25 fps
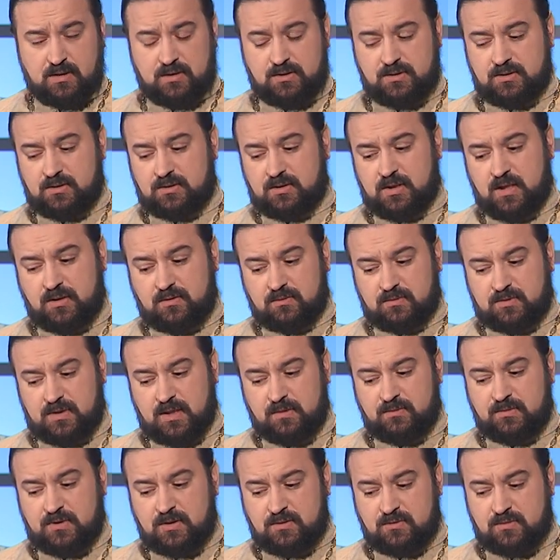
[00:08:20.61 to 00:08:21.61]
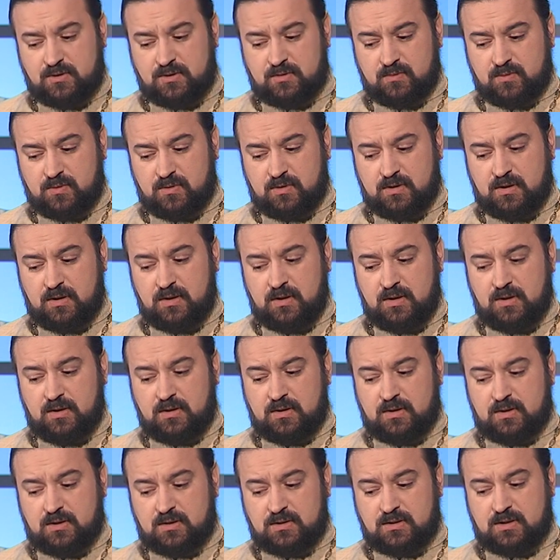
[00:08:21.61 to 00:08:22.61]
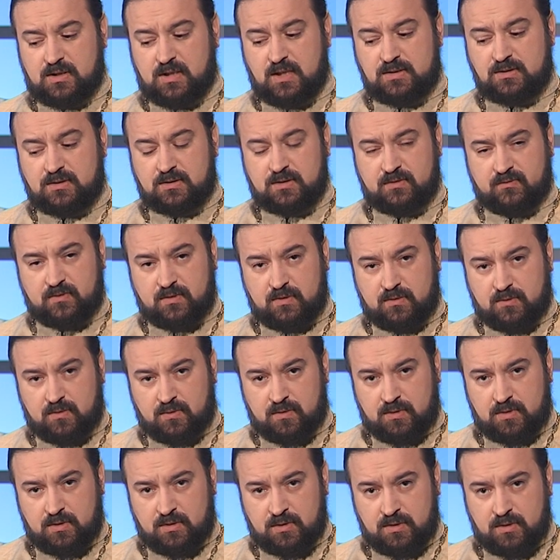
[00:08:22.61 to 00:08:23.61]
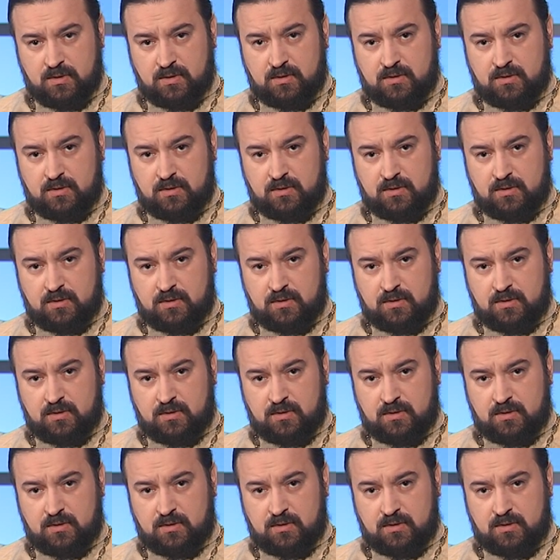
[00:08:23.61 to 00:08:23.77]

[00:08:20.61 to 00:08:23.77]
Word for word: читать, то там есть очень много сказанного о